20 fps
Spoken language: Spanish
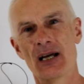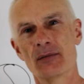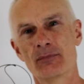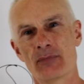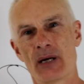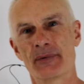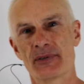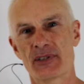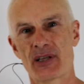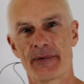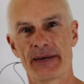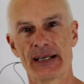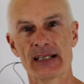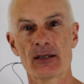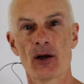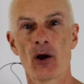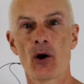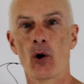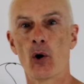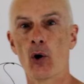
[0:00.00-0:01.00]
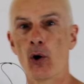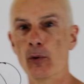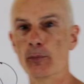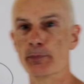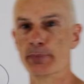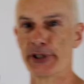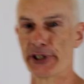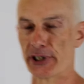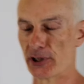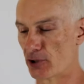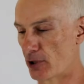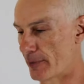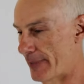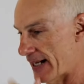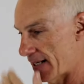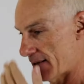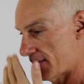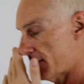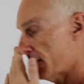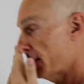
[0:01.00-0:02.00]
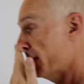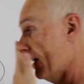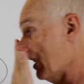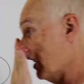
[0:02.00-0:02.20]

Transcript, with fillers: Vamos a ver un poquito más.